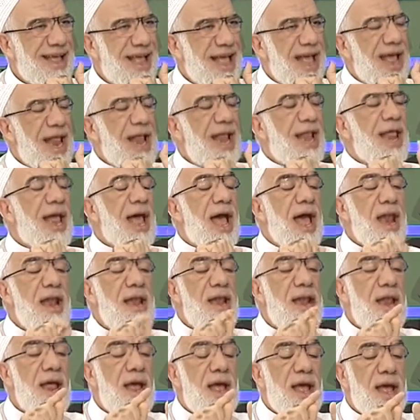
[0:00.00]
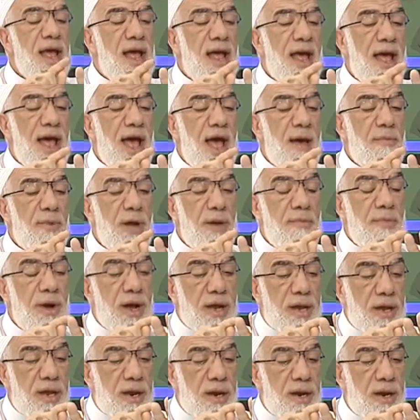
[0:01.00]
لأن أبا
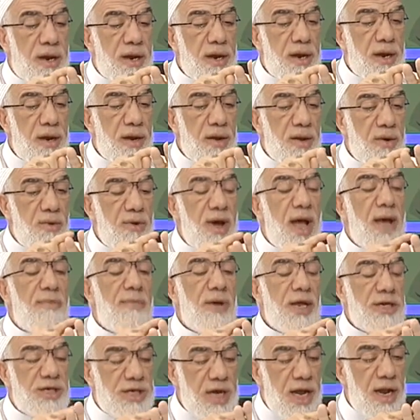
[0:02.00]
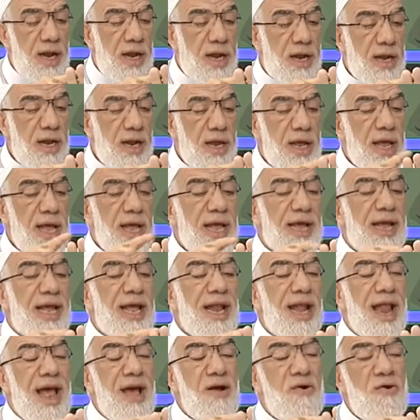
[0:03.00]
بكر وأبا جهل
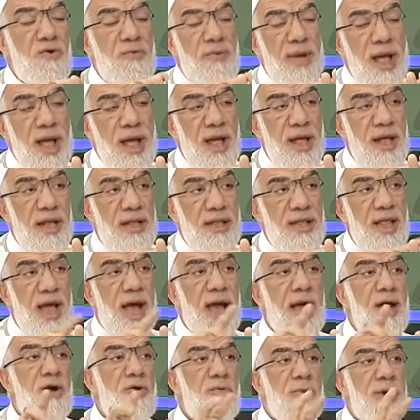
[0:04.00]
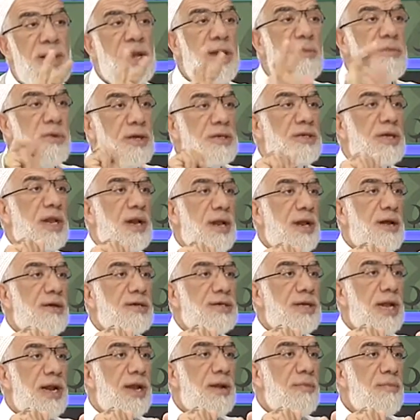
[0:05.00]
كلاهما دعاهما النبي صلى الله عليه
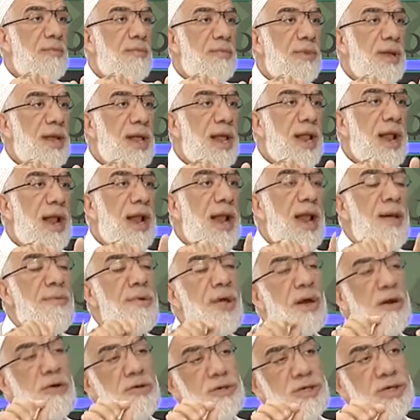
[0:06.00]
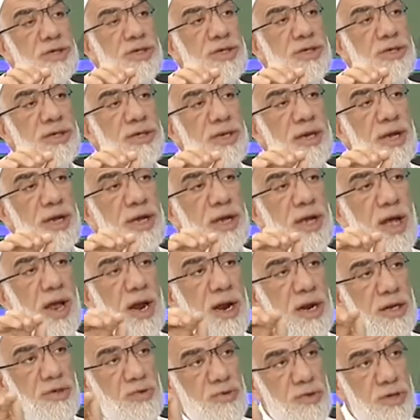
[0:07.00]
وسلم نعم. لم يخص
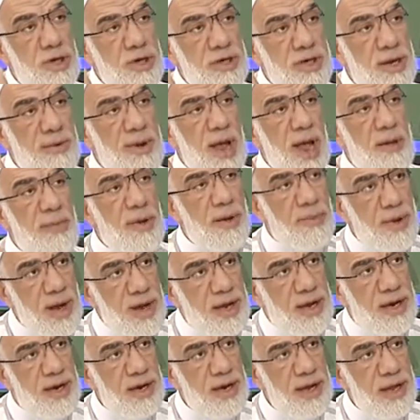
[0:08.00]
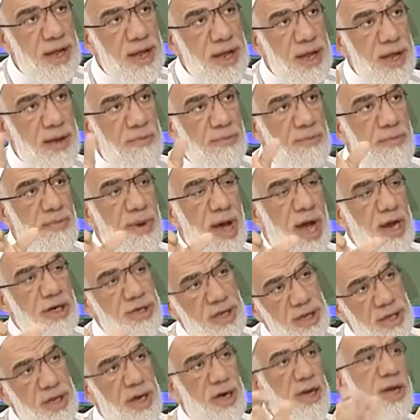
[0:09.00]
الرسول صلى الله عليه وسلم ابا بكر بعشر
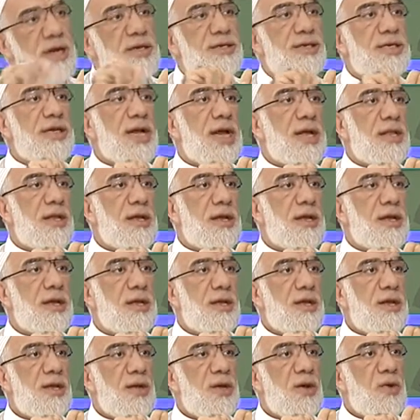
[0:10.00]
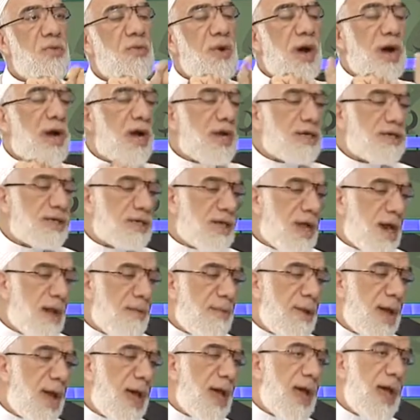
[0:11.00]
دقائق زياده وقصر
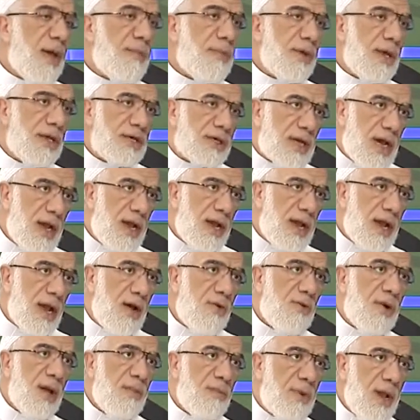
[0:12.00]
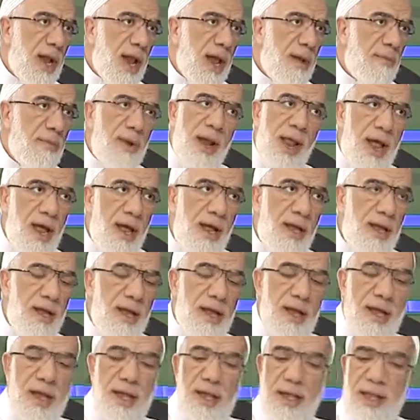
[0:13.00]
مع ابي جهل او ابي لهب لا
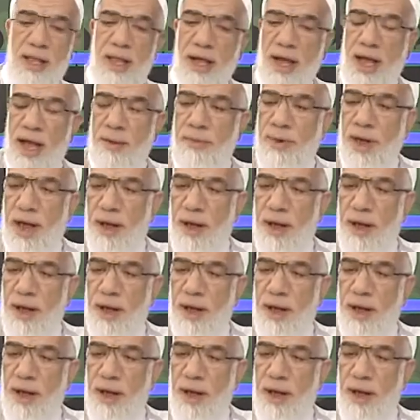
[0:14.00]
ده كما